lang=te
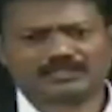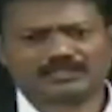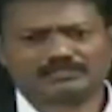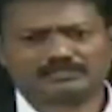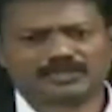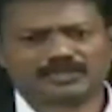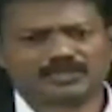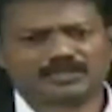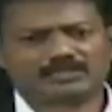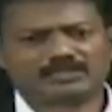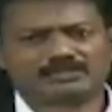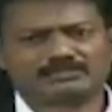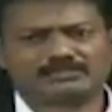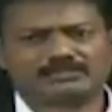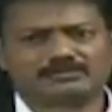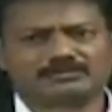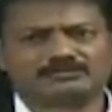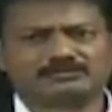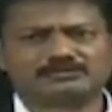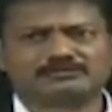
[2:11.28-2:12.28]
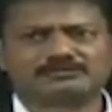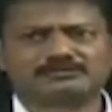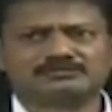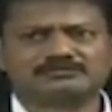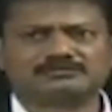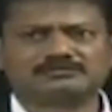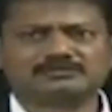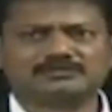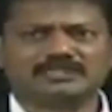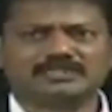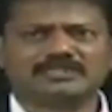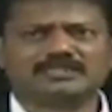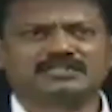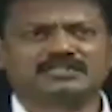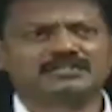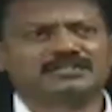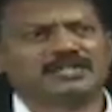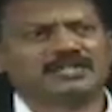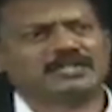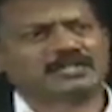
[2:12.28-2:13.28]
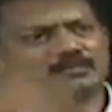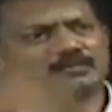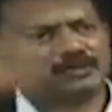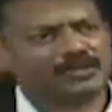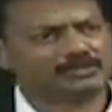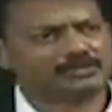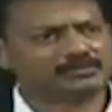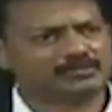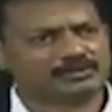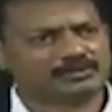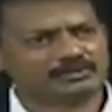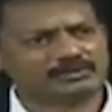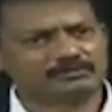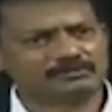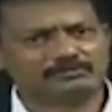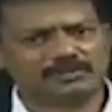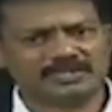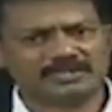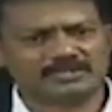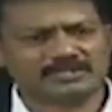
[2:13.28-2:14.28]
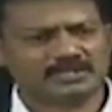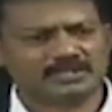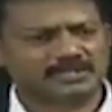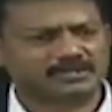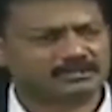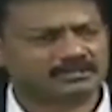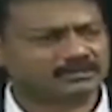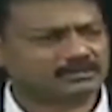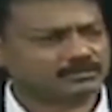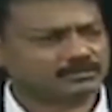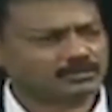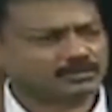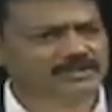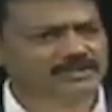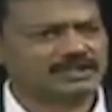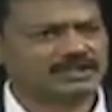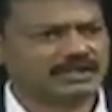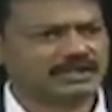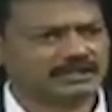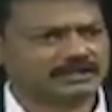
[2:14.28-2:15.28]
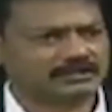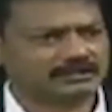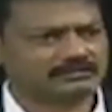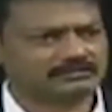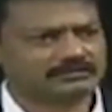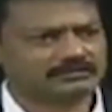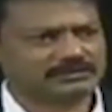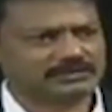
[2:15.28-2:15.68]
తిరిగి పరిగెత్తుకుంటూ ఏదేదో ఎక్కి పడిపోవటం బెంచీలు ఎక్కడం కుర్చీలు ఎక్కడం